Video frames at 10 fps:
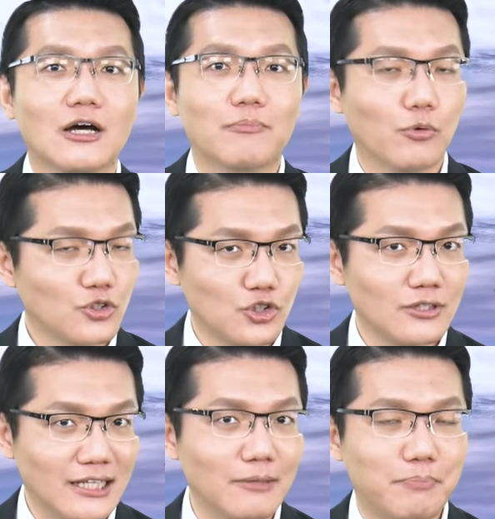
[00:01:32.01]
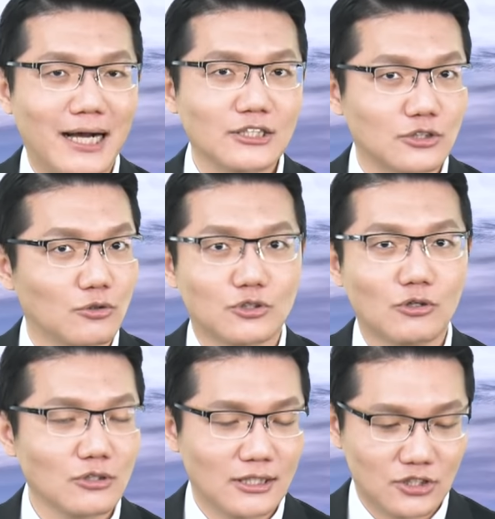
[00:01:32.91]
不是你把手
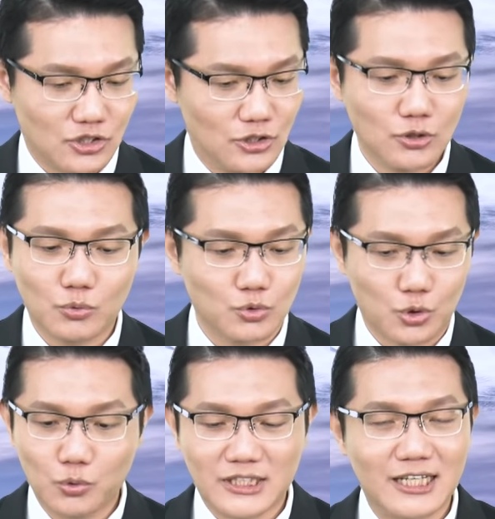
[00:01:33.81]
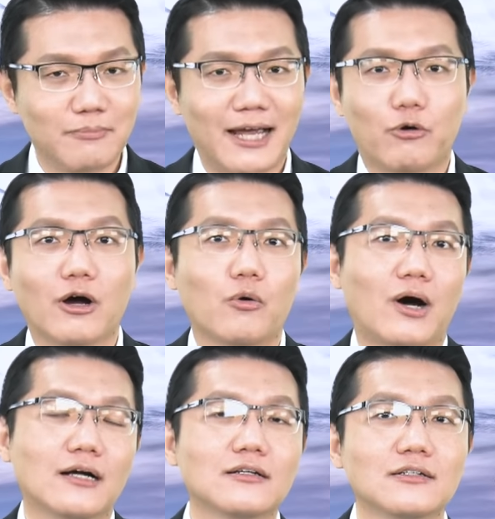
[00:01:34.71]
中的持股出清卖光
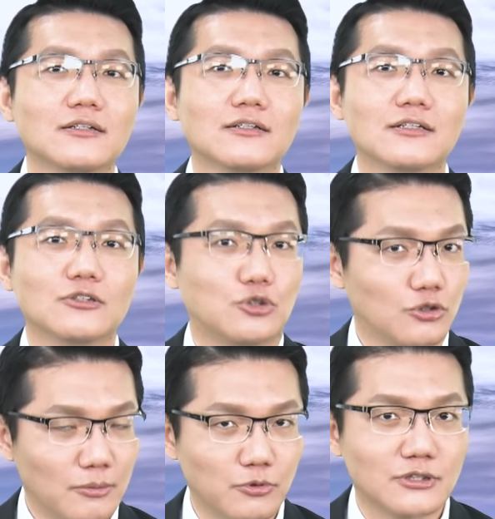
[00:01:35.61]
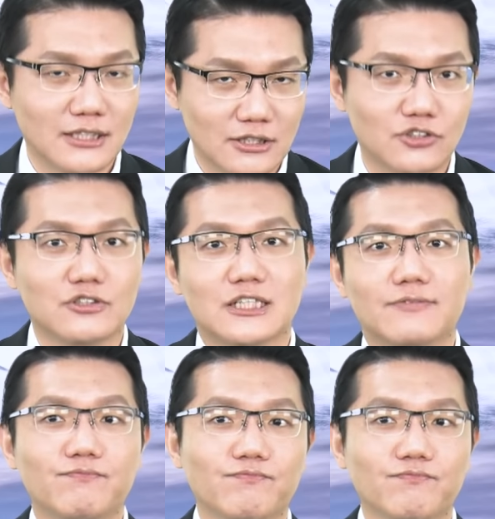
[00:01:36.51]
光，绝对不是这个时间。